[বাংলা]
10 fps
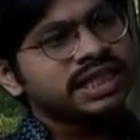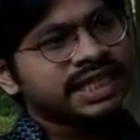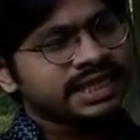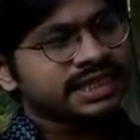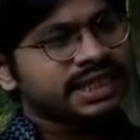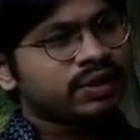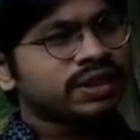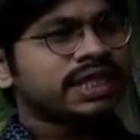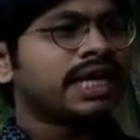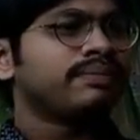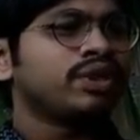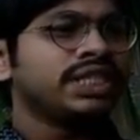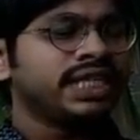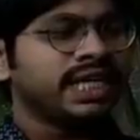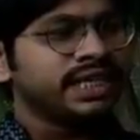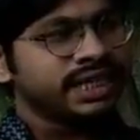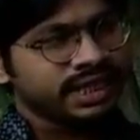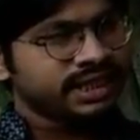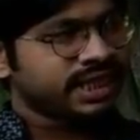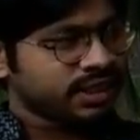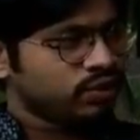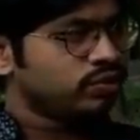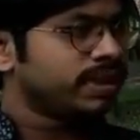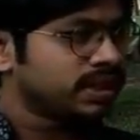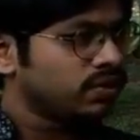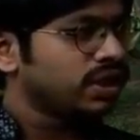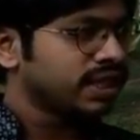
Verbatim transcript: ইংরেজিতে করে তারপর সেখান থেকে নিয়ে আসে অনুবাদ করার